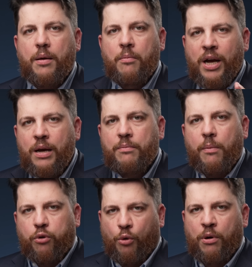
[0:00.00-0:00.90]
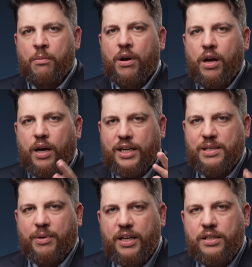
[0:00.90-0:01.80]
Мы попробуем
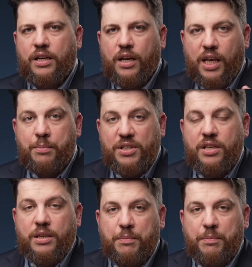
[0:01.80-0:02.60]
разобраться и объяснить,